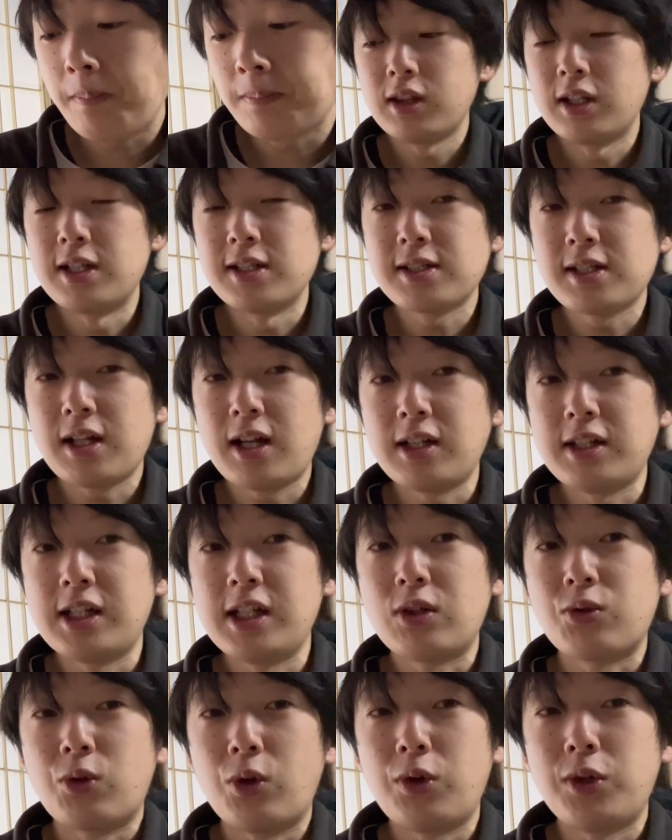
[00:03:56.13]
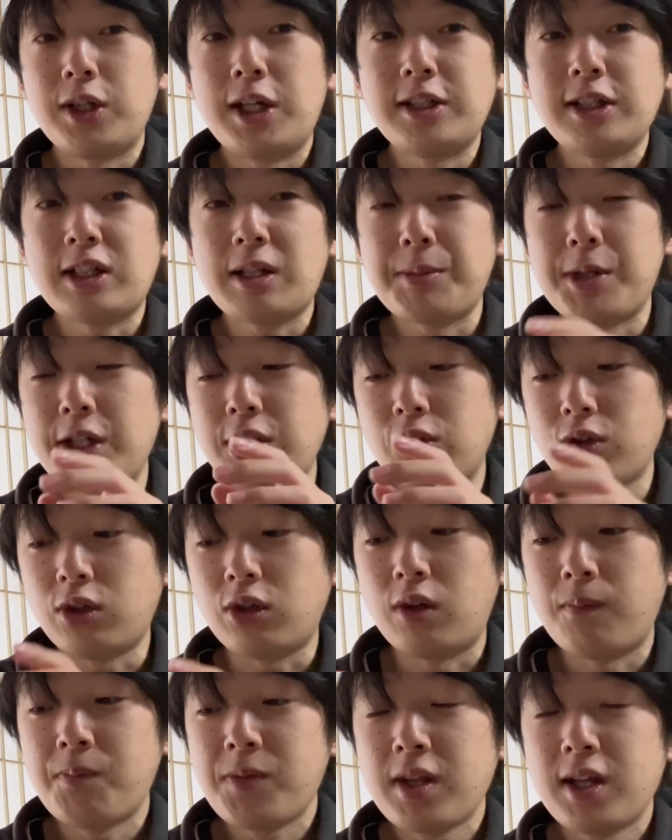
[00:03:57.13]
で、さらにこれを焼いて食べる
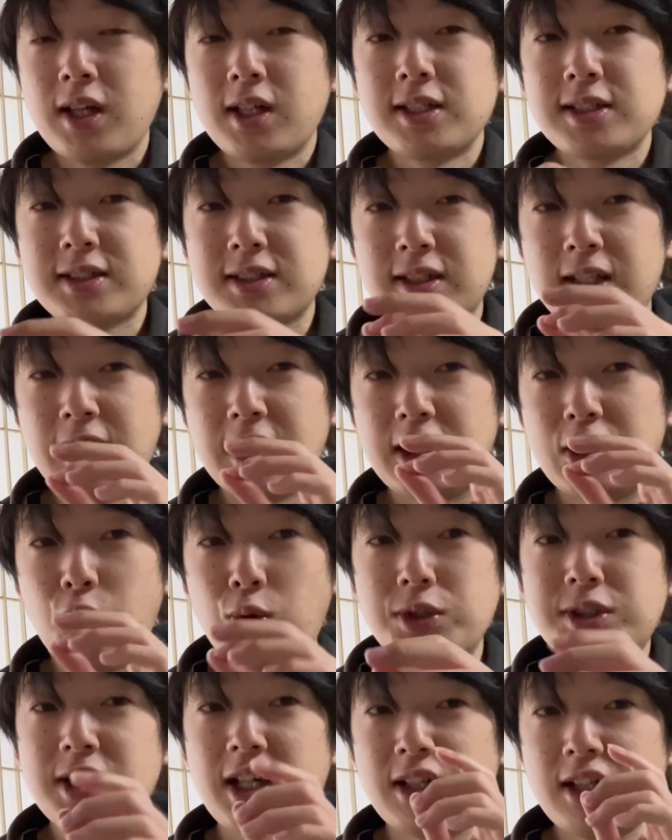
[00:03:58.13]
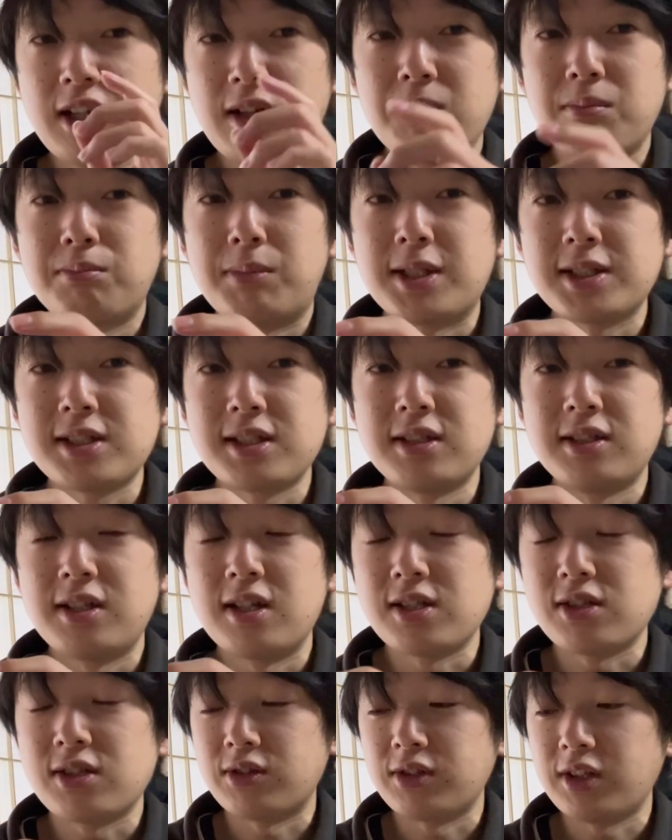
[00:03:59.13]
と、さらに美味しさがね、増すん
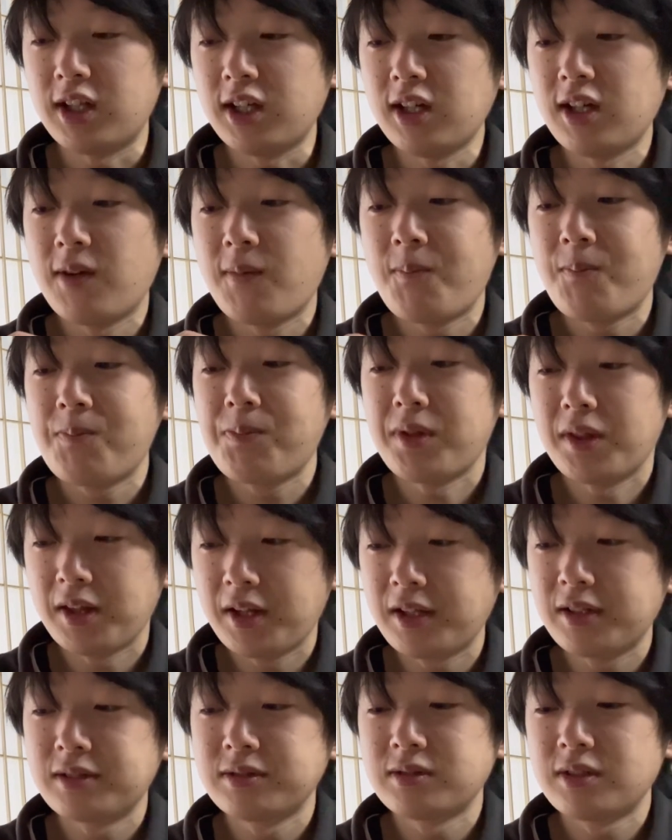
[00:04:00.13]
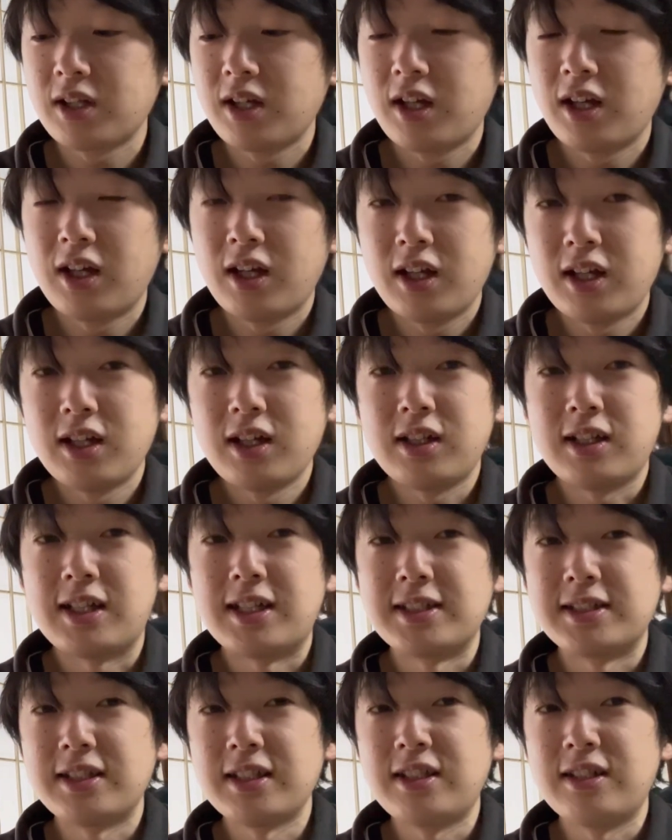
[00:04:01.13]
でね。い
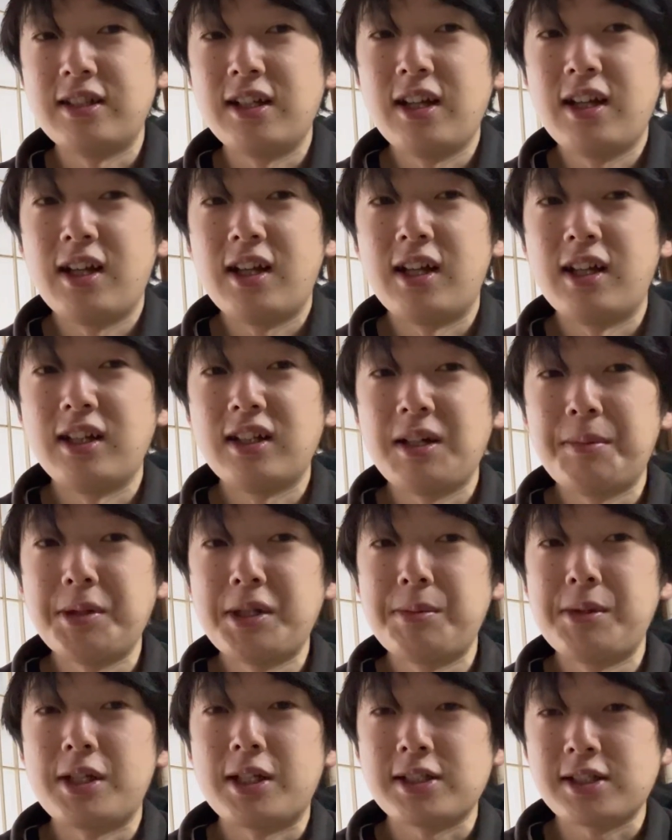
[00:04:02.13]
や、ぜひね、えー、食べてみてくだ